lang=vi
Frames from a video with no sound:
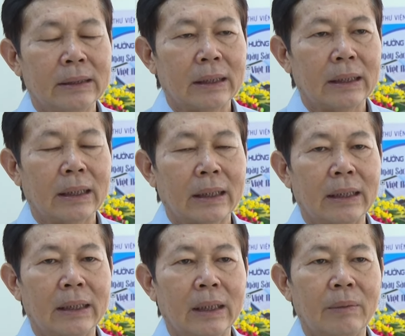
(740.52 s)
như là cái
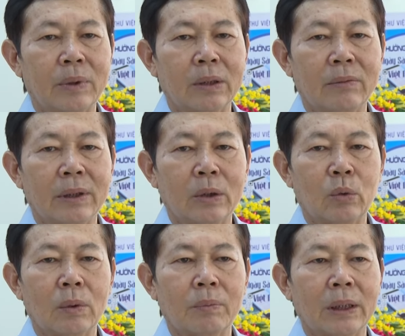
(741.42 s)
Liên hiệp Thư viện khu
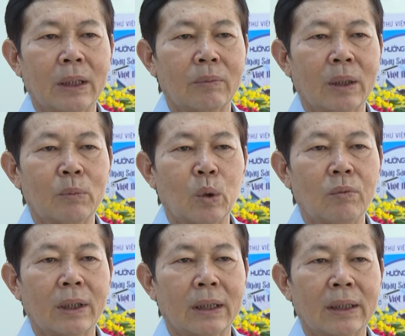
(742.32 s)
vực miền Đông Nam Bộ
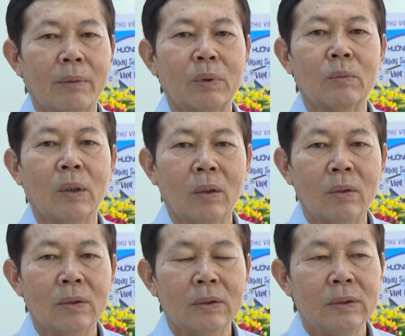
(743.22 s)
và cực Nam Trung Bộ,
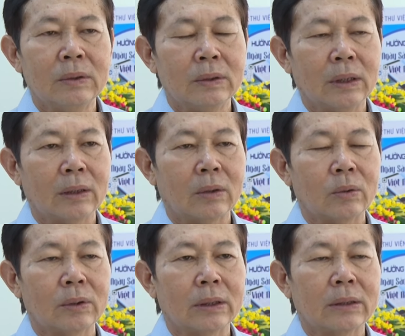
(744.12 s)
thì
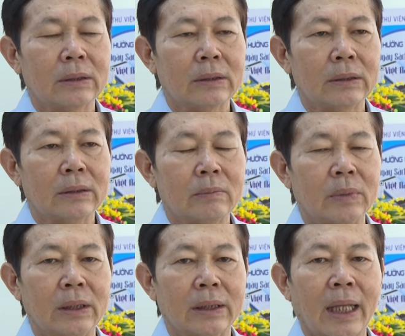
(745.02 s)
tổ chức
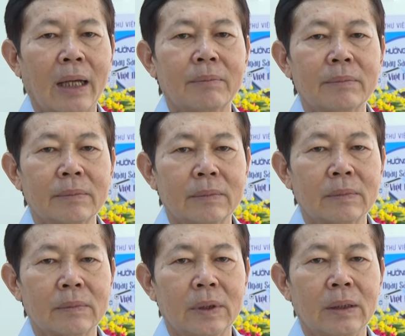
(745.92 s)
18
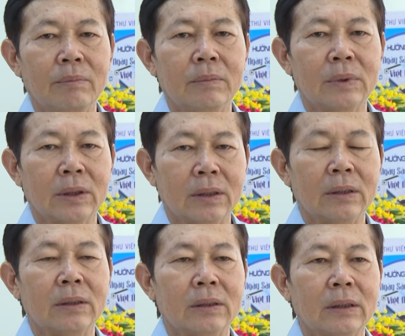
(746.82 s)
điểm trường
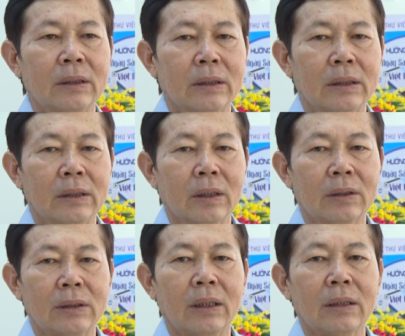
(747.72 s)
do
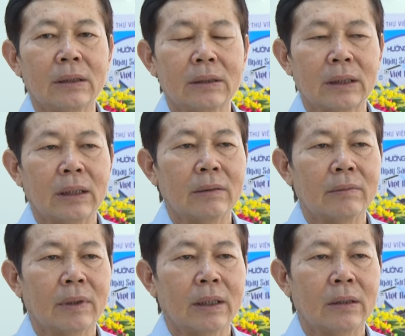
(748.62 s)
chính tỉnh
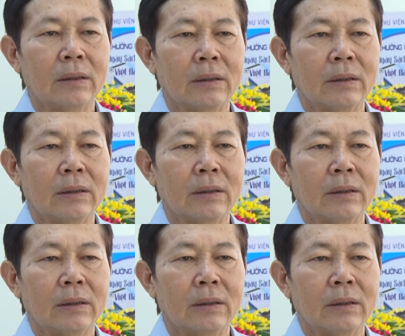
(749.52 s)
về